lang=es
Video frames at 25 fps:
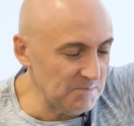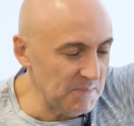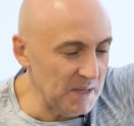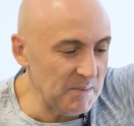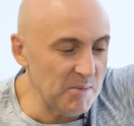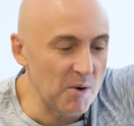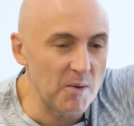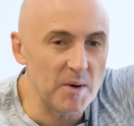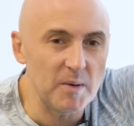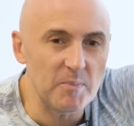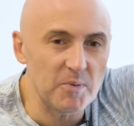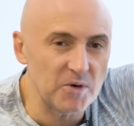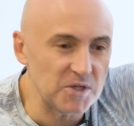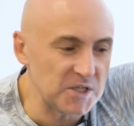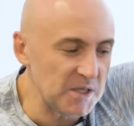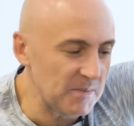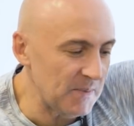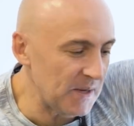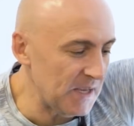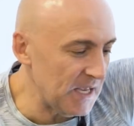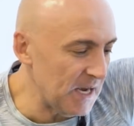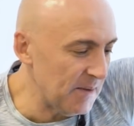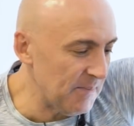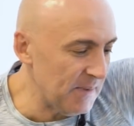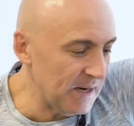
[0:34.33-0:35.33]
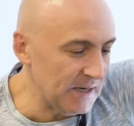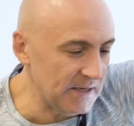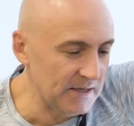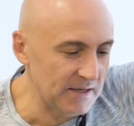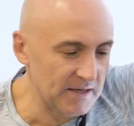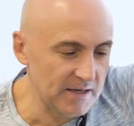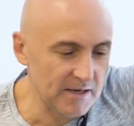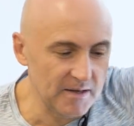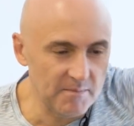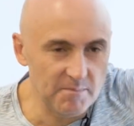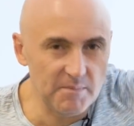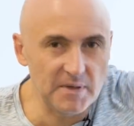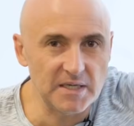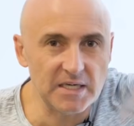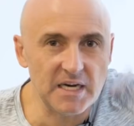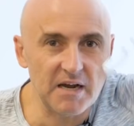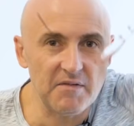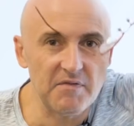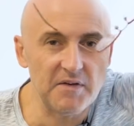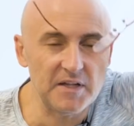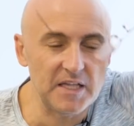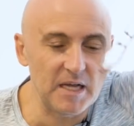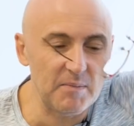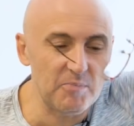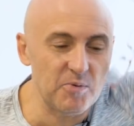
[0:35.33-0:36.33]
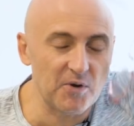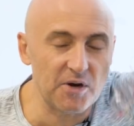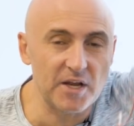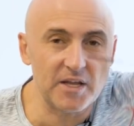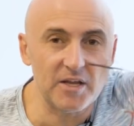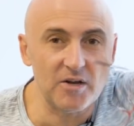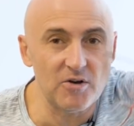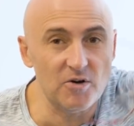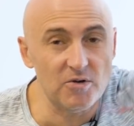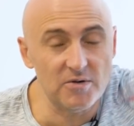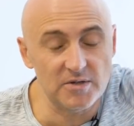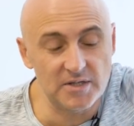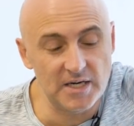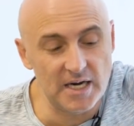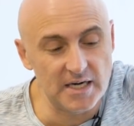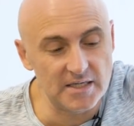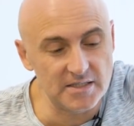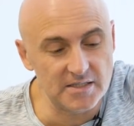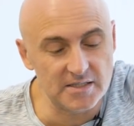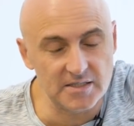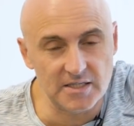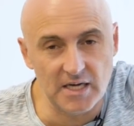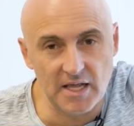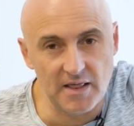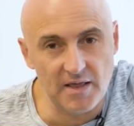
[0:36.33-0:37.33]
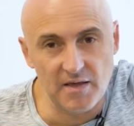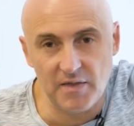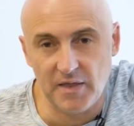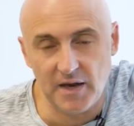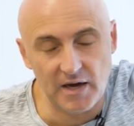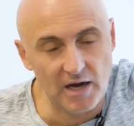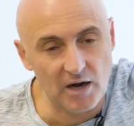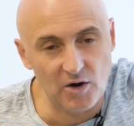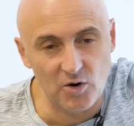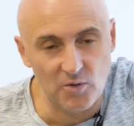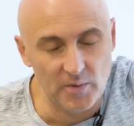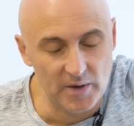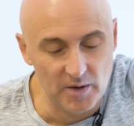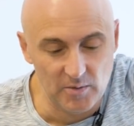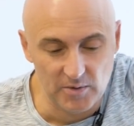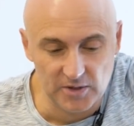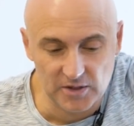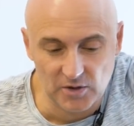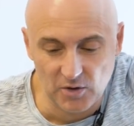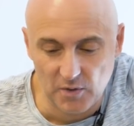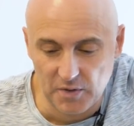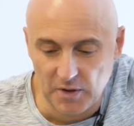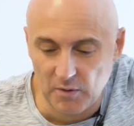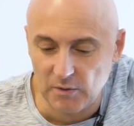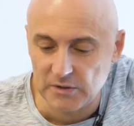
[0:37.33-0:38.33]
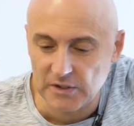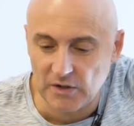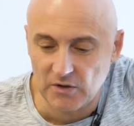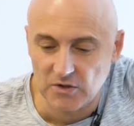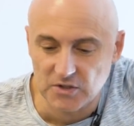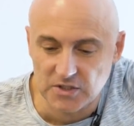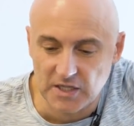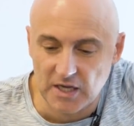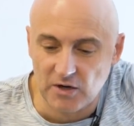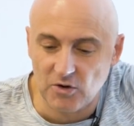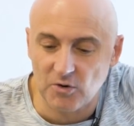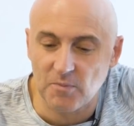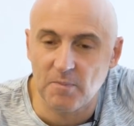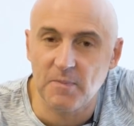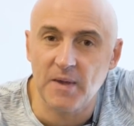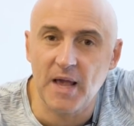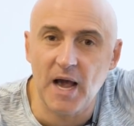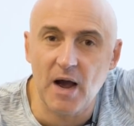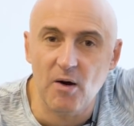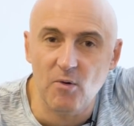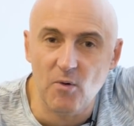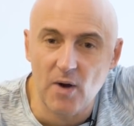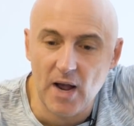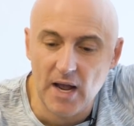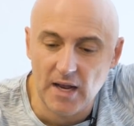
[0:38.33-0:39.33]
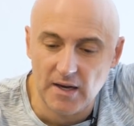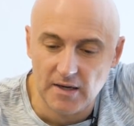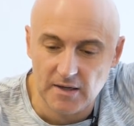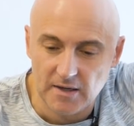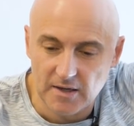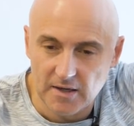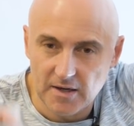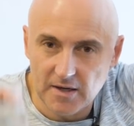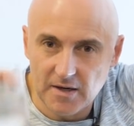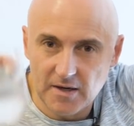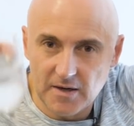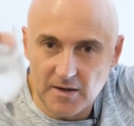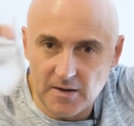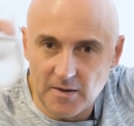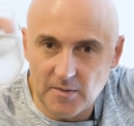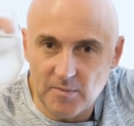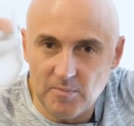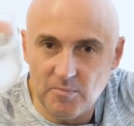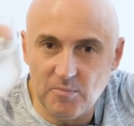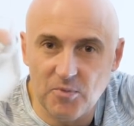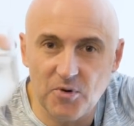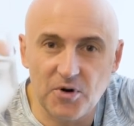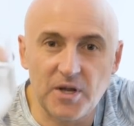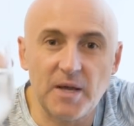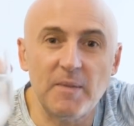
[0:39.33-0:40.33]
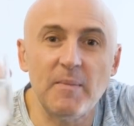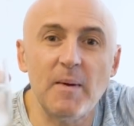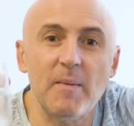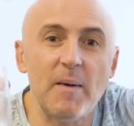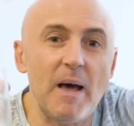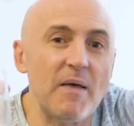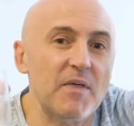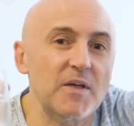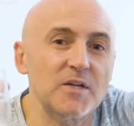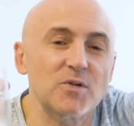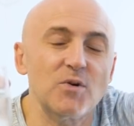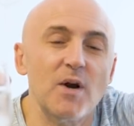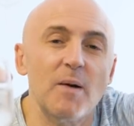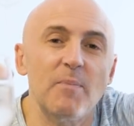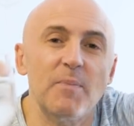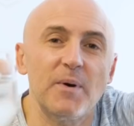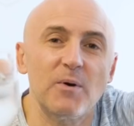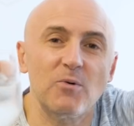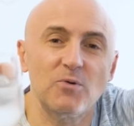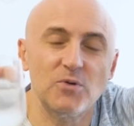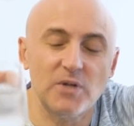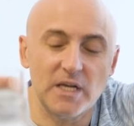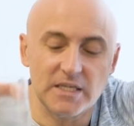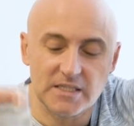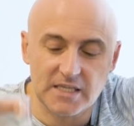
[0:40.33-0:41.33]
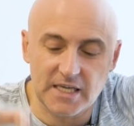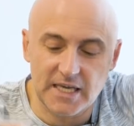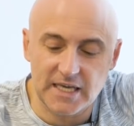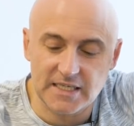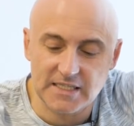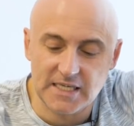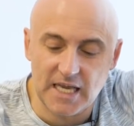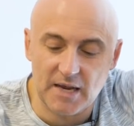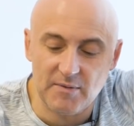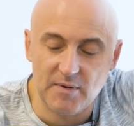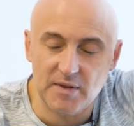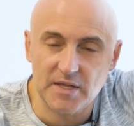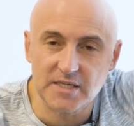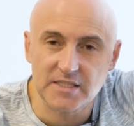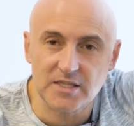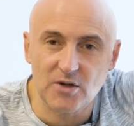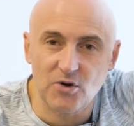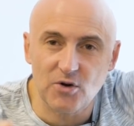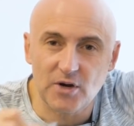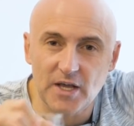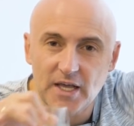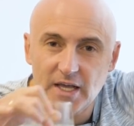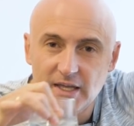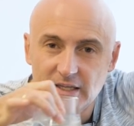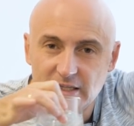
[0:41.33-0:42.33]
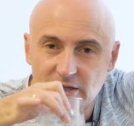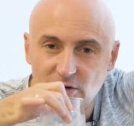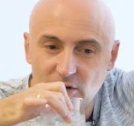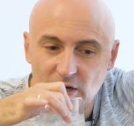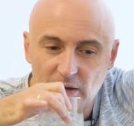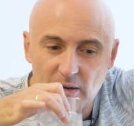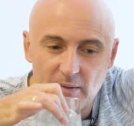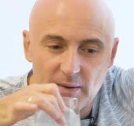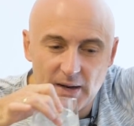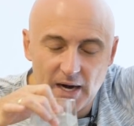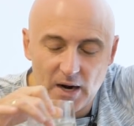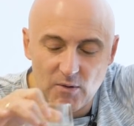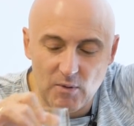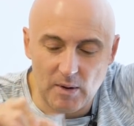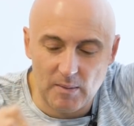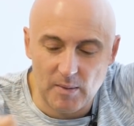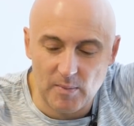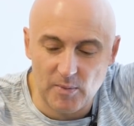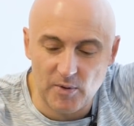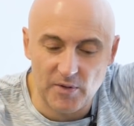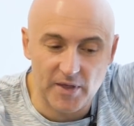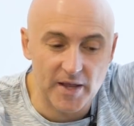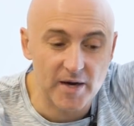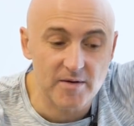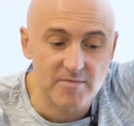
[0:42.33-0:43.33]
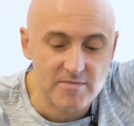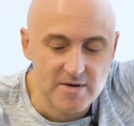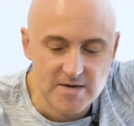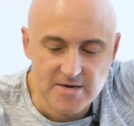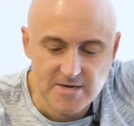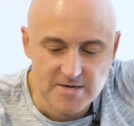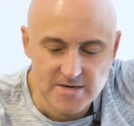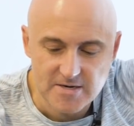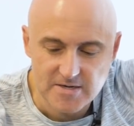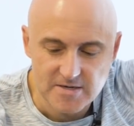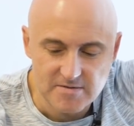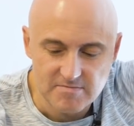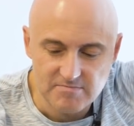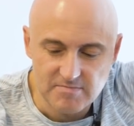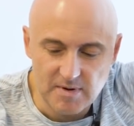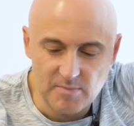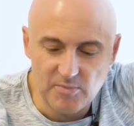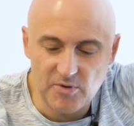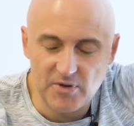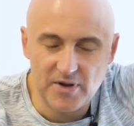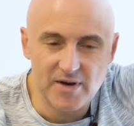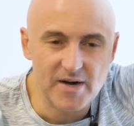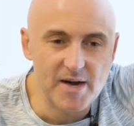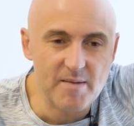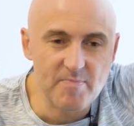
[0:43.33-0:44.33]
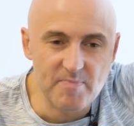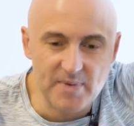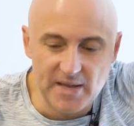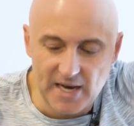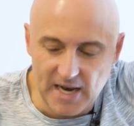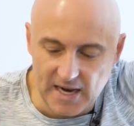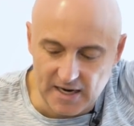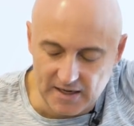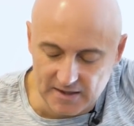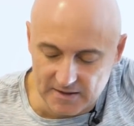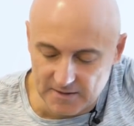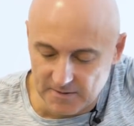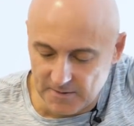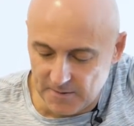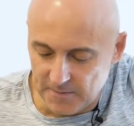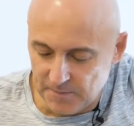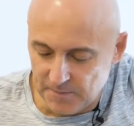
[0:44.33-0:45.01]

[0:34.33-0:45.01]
Mi móvil, por si me llaman. Mis gafitas, porque yo ya, de cerca no veo, porque tengo 52 tacos. Mi agua, porque me hacéis unas preguntas que es que a veces tengo que, tengo que beber agua para poder, para poder respirar.